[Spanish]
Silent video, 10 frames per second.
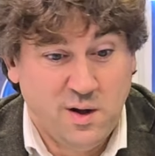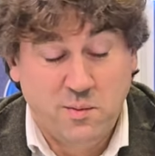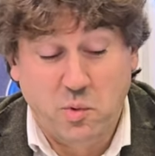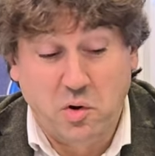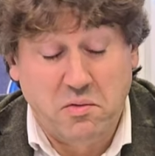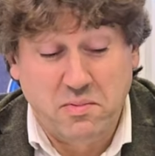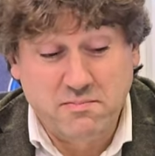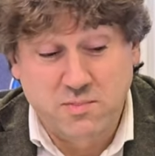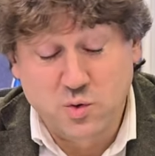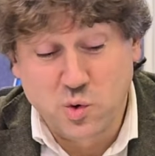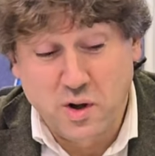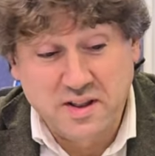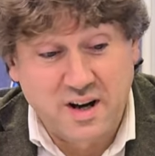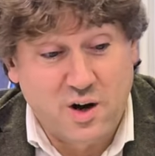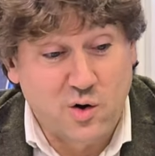Bueno,
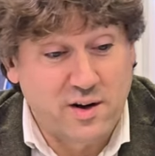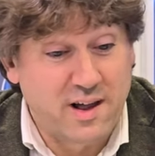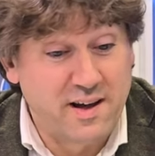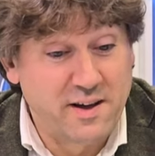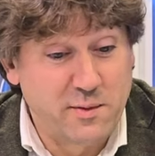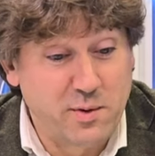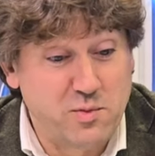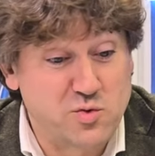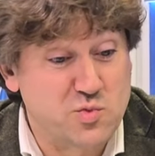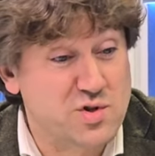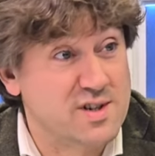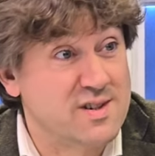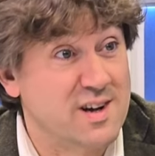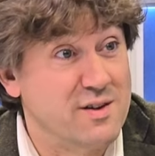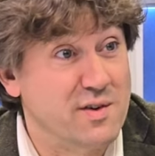durante la jornada de ayer vimos muchas
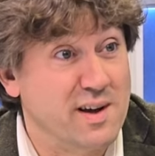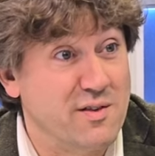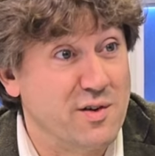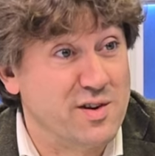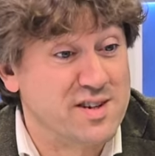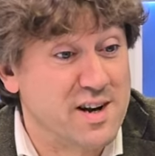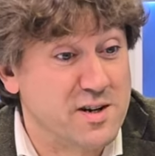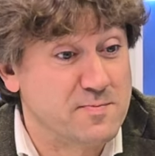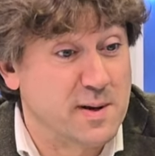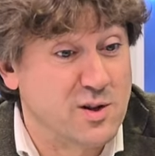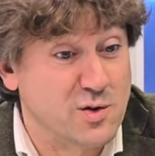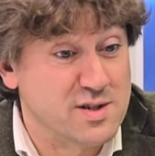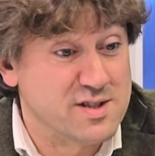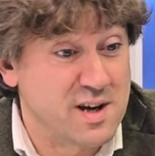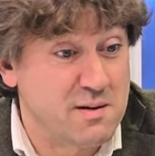calificaciones al respecto de
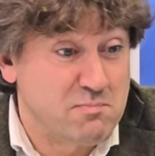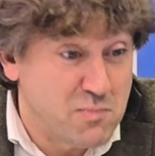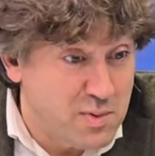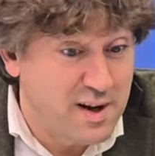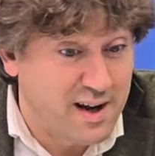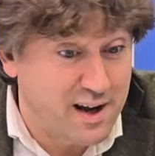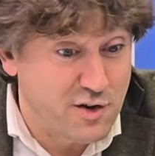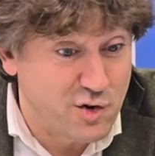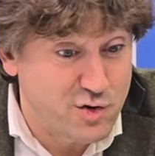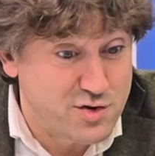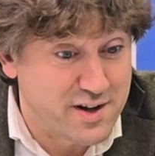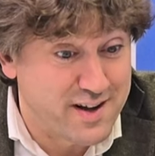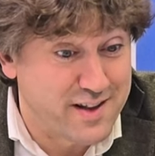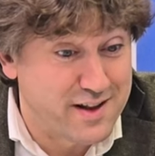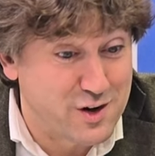esta que yo
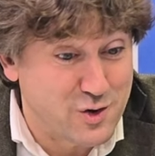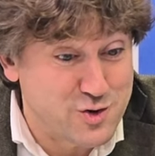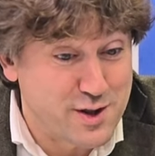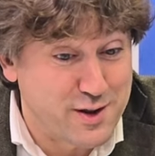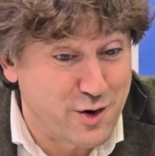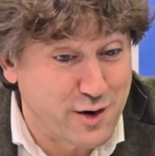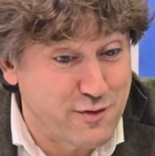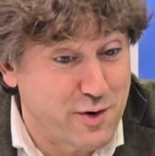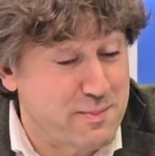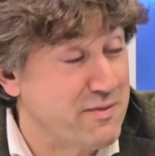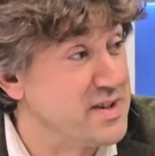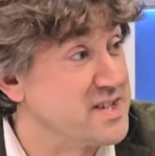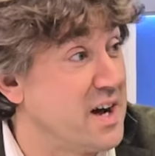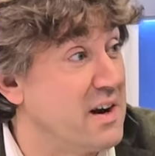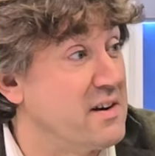considero reforma
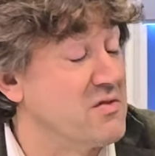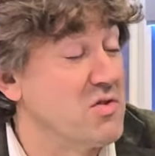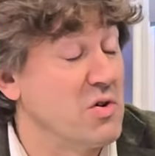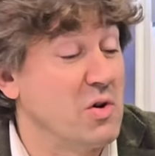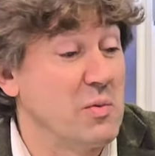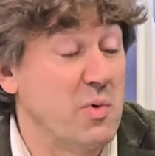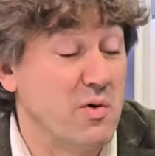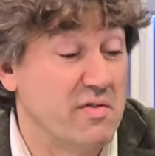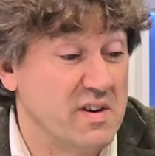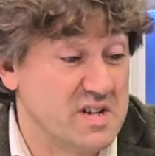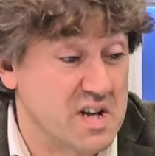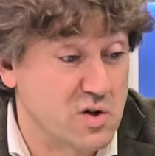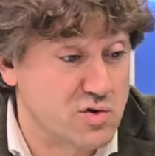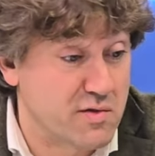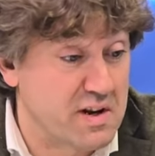fiscal. Yo lo que puedo decir es que
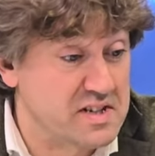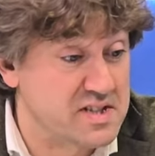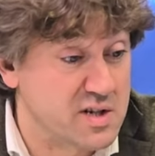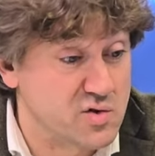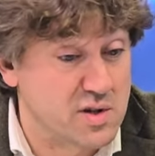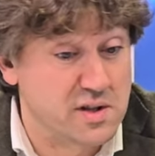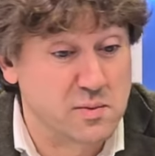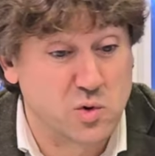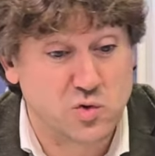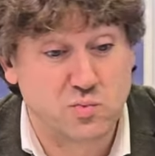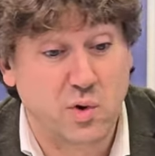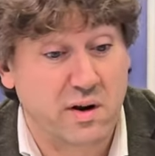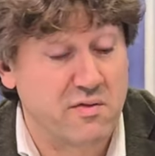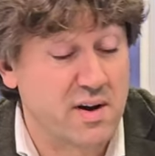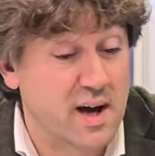los socialistas nos sentimos muy
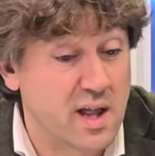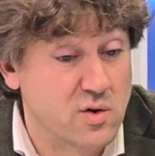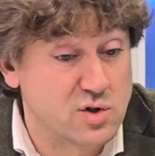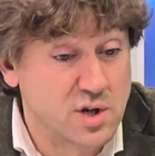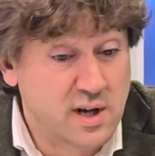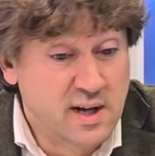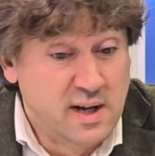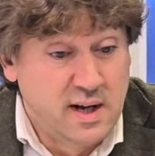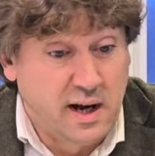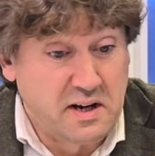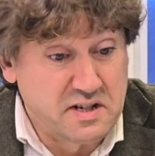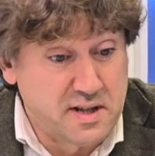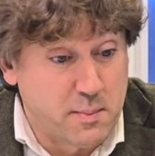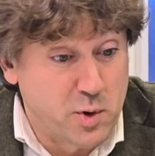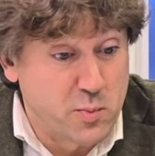reflejados en
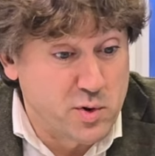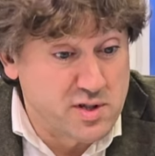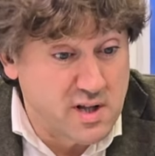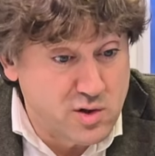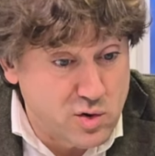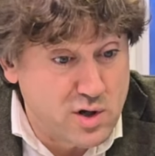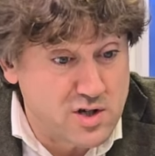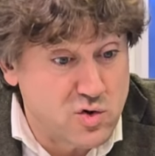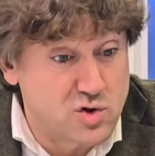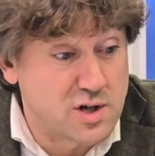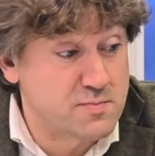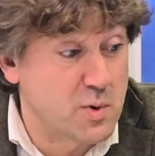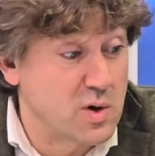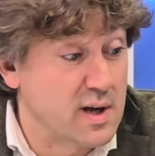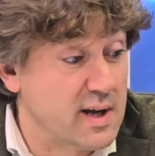esta propuesta, entre otras cosas,
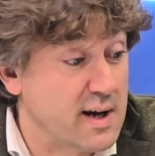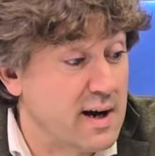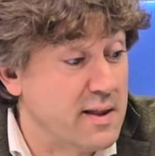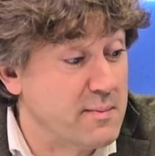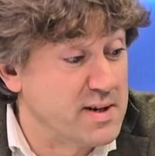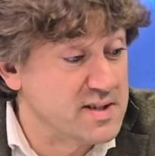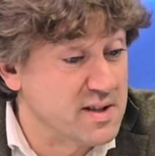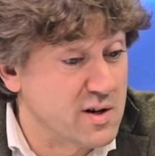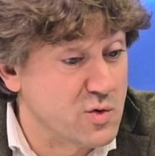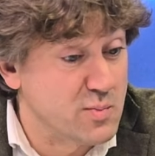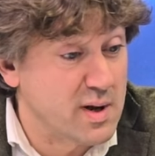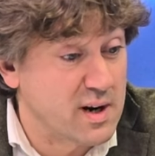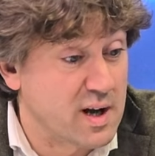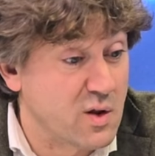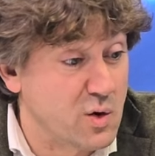porque además de tener un
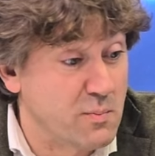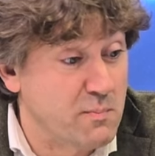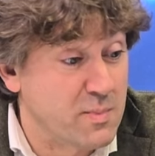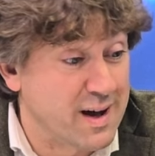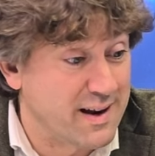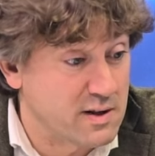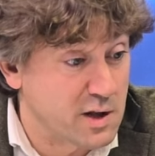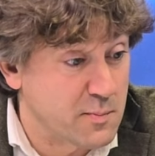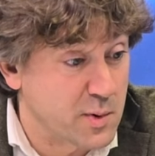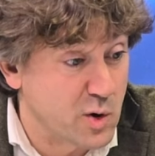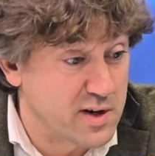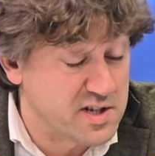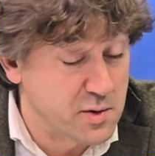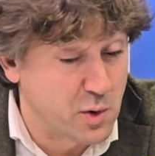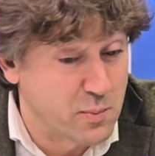marcado carácter
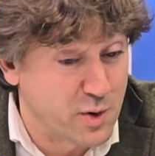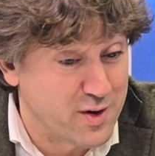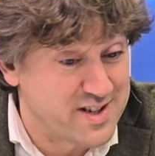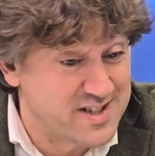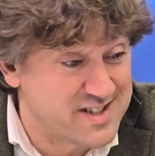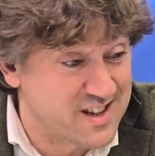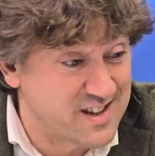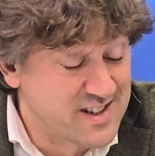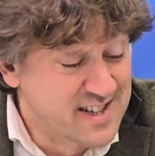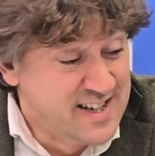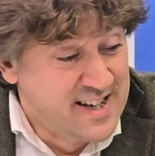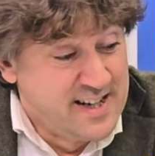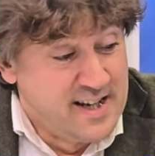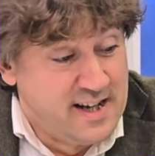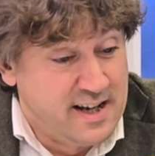progresivo y progresista,
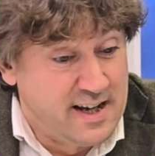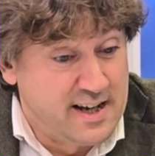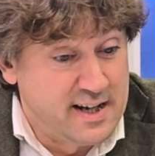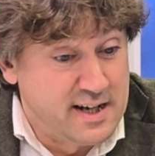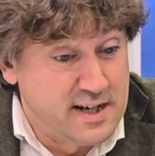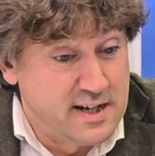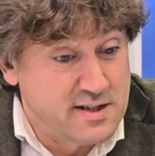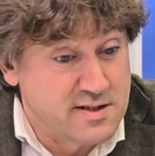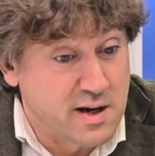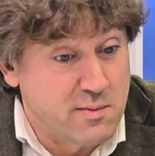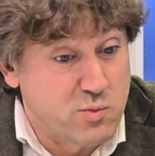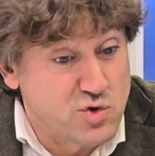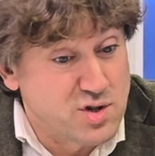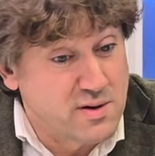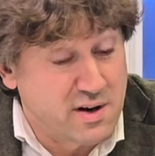eh, están
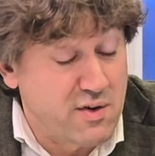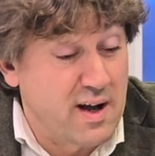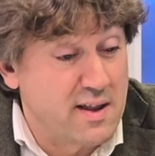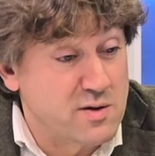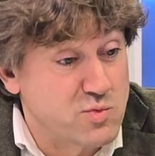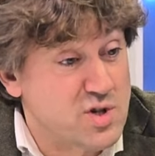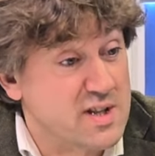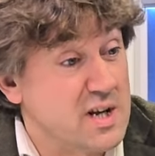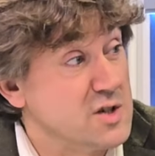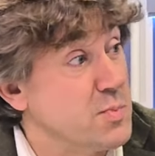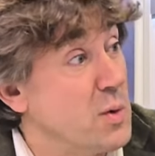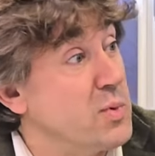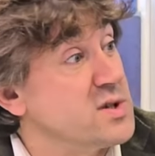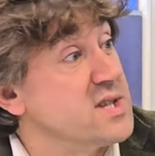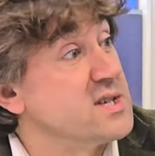reflejadas muchas de las
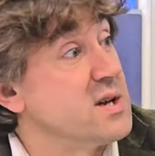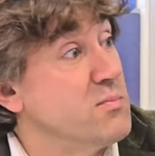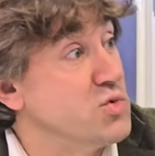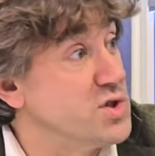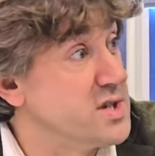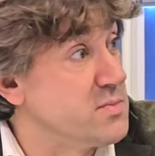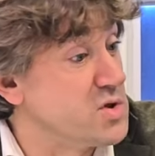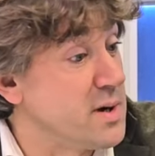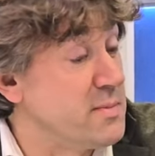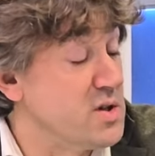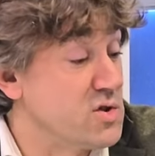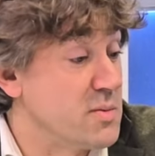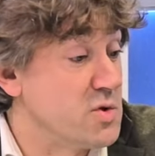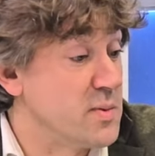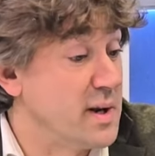propuestas en muchísimos ámbitos que
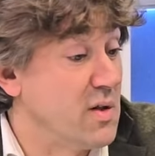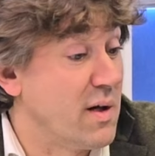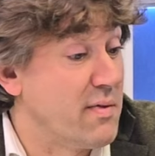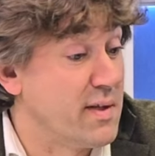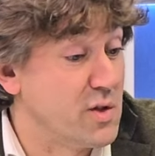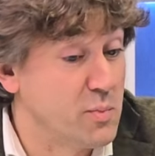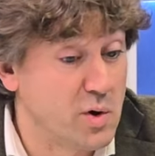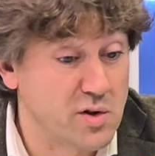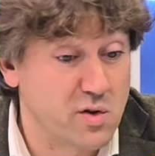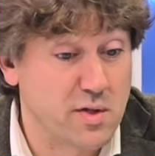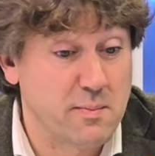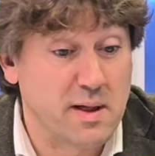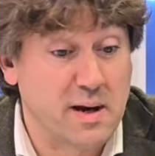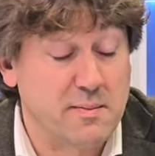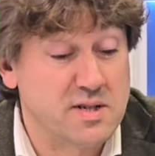hemos venido haciendo y poniendo encima
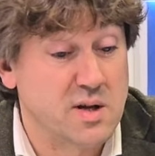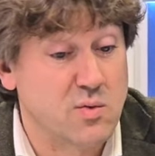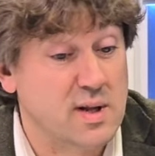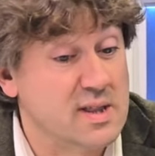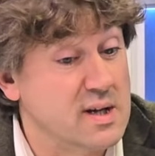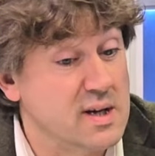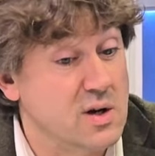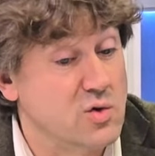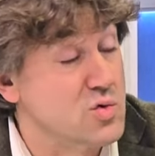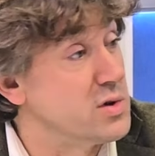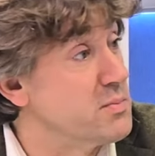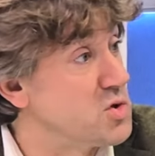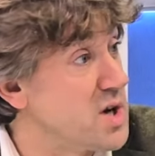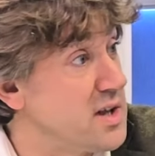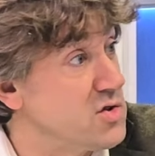de la mesa durante los
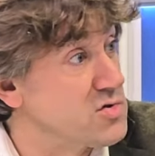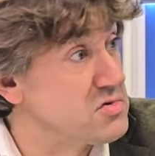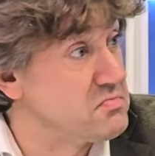últimos años.